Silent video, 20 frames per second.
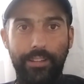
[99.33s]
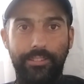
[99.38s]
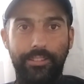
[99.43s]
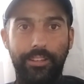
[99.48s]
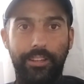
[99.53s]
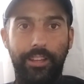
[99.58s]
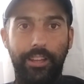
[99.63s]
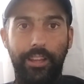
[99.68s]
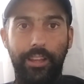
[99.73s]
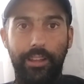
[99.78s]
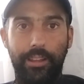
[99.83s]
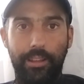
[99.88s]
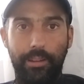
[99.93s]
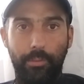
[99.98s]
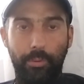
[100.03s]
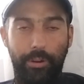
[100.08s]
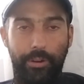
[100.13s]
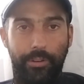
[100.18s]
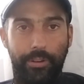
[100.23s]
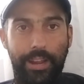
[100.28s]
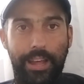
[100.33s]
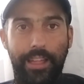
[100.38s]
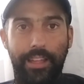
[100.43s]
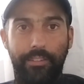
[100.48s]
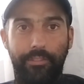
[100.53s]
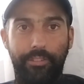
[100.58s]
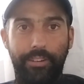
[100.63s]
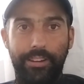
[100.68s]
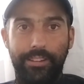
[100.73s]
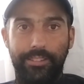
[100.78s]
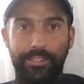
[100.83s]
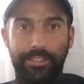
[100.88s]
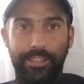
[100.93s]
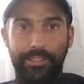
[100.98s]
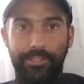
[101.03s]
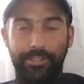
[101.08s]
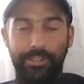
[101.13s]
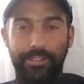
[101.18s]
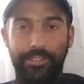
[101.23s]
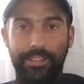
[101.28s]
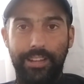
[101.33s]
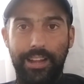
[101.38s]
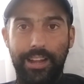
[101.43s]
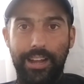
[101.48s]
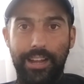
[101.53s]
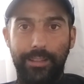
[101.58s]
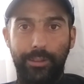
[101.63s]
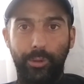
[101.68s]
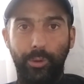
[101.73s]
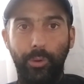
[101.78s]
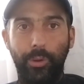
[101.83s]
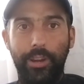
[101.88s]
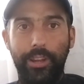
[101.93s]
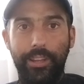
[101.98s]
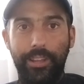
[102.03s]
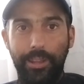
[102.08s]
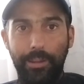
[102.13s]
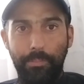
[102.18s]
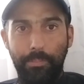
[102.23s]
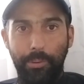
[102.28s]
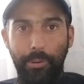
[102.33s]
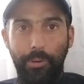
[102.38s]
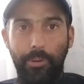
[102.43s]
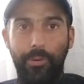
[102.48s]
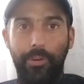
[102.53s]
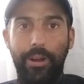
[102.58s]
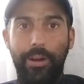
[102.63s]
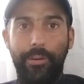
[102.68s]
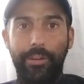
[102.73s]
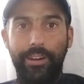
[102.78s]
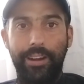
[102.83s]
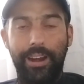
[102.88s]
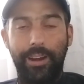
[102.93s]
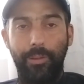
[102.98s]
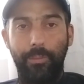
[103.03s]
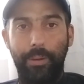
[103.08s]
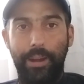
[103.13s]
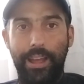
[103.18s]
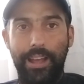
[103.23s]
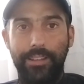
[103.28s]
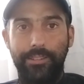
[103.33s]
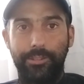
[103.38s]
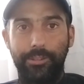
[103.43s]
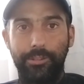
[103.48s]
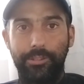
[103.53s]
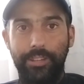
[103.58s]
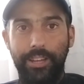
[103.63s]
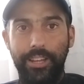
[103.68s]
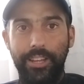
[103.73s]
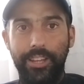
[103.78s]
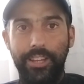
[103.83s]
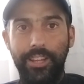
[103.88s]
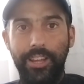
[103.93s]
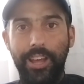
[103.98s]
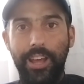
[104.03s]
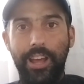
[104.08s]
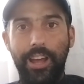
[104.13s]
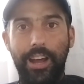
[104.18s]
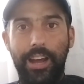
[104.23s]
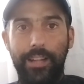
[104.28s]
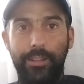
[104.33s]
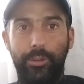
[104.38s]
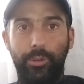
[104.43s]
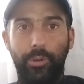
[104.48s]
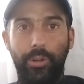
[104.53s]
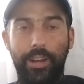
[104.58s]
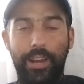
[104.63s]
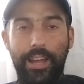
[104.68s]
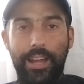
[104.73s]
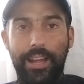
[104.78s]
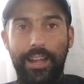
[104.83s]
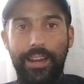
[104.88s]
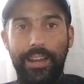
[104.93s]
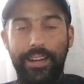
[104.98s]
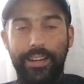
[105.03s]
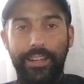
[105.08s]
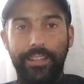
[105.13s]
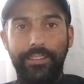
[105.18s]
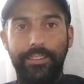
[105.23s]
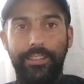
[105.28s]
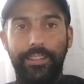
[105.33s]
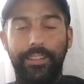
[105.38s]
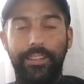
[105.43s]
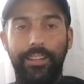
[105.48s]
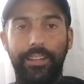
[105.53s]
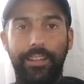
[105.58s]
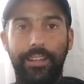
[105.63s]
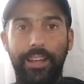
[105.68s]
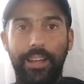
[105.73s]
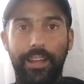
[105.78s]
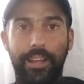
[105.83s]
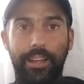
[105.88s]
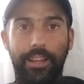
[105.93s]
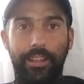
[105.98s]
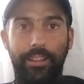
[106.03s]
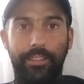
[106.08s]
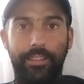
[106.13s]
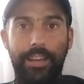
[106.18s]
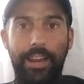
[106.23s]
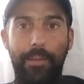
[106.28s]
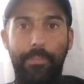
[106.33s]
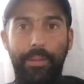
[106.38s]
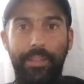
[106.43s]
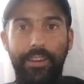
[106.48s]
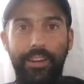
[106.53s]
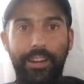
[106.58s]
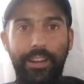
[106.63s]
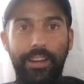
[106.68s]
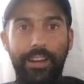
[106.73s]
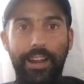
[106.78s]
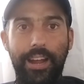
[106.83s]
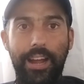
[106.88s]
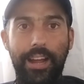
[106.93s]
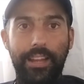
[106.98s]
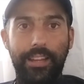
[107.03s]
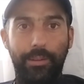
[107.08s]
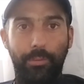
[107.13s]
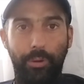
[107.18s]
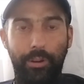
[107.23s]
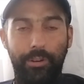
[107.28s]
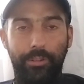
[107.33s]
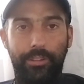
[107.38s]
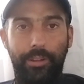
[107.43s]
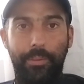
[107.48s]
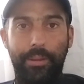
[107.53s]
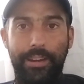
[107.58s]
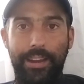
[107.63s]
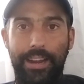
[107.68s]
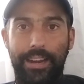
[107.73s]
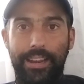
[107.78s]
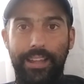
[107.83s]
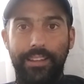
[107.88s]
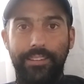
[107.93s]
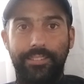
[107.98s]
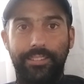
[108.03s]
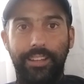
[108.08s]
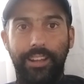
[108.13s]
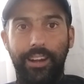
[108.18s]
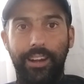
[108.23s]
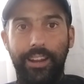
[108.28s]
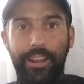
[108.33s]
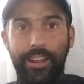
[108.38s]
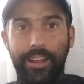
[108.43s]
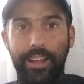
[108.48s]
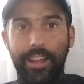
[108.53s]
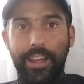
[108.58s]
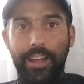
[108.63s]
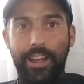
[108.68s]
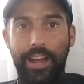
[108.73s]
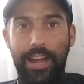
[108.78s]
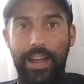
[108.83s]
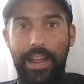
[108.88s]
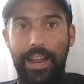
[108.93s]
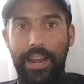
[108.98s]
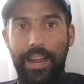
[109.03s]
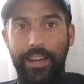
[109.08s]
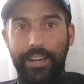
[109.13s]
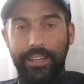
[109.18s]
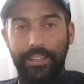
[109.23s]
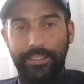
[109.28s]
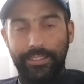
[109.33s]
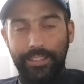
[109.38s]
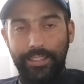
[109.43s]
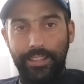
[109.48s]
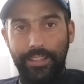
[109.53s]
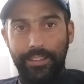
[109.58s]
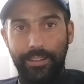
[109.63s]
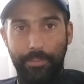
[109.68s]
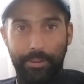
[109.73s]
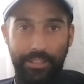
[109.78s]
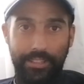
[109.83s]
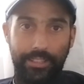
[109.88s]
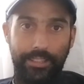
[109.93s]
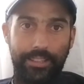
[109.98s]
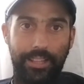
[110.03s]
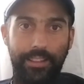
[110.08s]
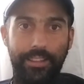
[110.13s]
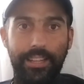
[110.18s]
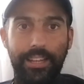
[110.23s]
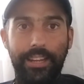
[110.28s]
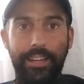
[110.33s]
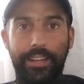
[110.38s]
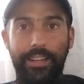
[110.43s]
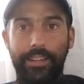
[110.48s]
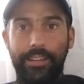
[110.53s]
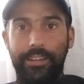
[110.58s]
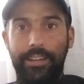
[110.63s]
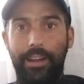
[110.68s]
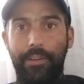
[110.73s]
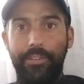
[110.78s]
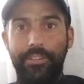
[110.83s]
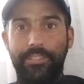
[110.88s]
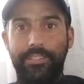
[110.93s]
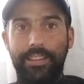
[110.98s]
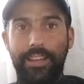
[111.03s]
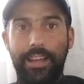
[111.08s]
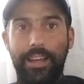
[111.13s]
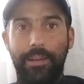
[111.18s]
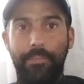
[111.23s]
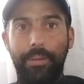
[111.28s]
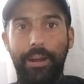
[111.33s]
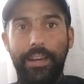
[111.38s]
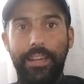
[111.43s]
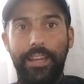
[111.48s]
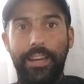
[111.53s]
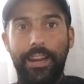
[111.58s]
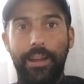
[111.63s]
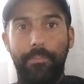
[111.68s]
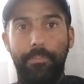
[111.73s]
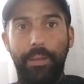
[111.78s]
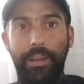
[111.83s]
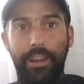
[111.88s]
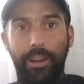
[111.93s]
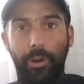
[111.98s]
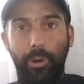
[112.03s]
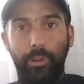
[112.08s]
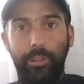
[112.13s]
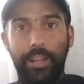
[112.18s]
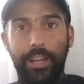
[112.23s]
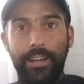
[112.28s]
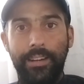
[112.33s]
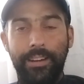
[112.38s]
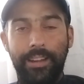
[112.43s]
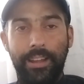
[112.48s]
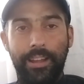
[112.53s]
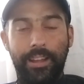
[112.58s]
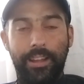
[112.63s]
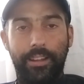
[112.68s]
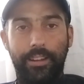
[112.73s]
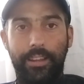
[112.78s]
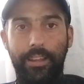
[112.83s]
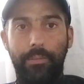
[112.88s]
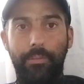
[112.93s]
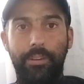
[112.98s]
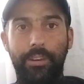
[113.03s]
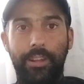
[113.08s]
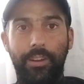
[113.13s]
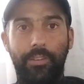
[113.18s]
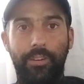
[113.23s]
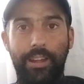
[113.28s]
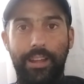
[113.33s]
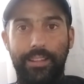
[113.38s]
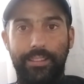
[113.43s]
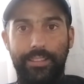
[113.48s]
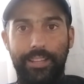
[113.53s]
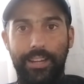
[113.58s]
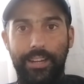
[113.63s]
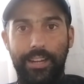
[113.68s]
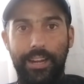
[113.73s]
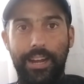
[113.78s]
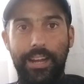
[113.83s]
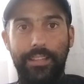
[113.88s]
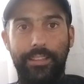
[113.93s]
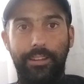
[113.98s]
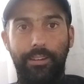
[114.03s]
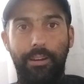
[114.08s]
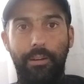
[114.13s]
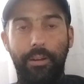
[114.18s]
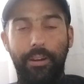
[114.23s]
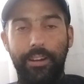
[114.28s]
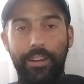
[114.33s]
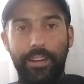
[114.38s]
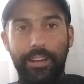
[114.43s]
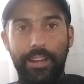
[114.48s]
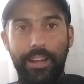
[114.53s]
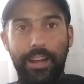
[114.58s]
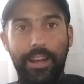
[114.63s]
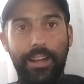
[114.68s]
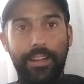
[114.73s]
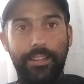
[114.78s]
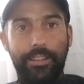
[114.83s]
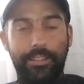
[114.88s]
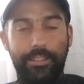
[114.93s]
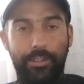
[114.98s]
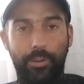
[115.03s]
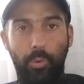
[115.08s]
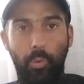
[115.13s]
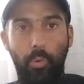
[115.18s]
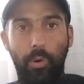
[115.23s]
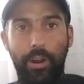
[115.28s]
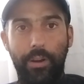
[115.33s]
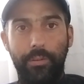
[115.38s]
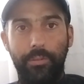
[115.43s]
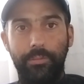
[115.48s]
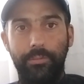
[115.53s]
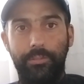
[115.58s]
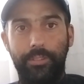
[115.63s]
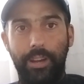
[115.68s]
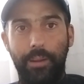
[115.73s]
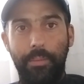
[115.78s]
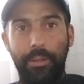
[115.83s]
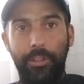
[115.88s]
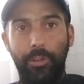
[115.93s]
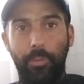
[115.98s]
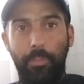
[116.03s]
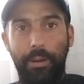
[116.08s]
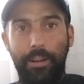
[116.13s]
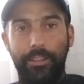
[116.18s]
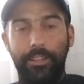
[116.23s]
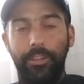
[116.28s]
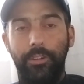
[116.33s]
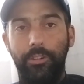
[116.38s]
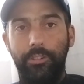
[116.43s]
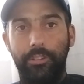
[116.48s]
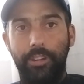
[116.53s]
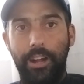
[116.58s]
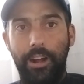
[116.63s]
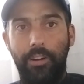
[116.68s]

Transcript: Así que bueno, nada, felicitaciones a, todo el equipo, a Bernardo Palacios ahí, a toda la, gente de, La Pedrera y bueno, también agradecerle a la gente de Independiente Tandil que encabeza Mariana Pérez Rodlán que vinieron hasta acá, hasta la barría y jugaron tremendos partidos.